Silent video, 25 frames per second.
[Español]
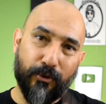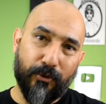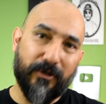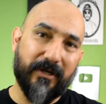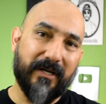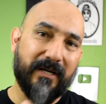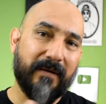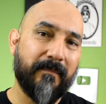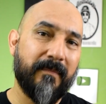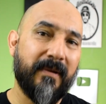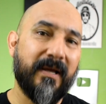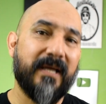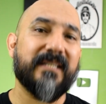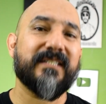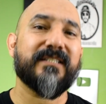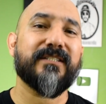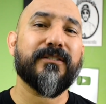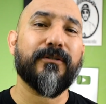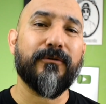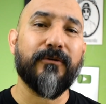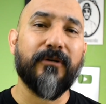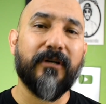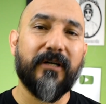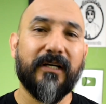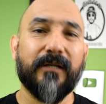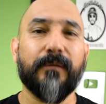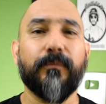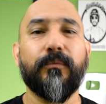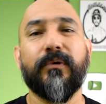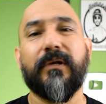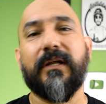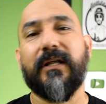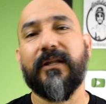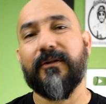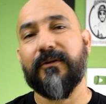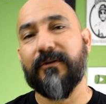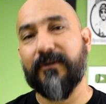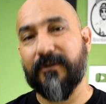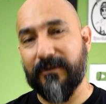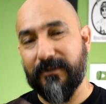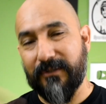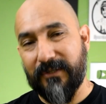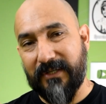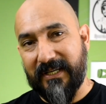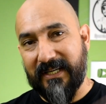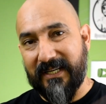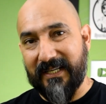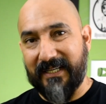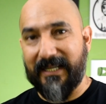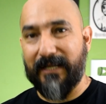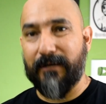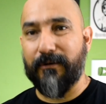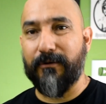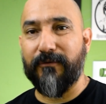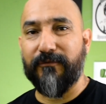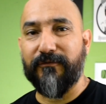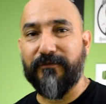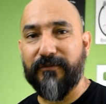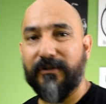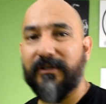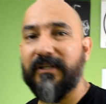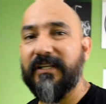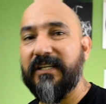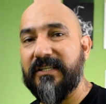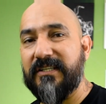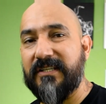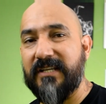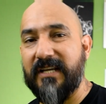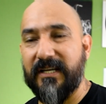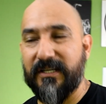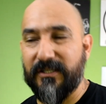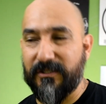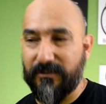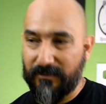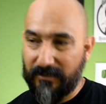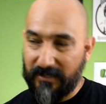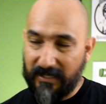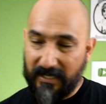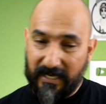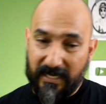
corre más con carburador que con fuel injection.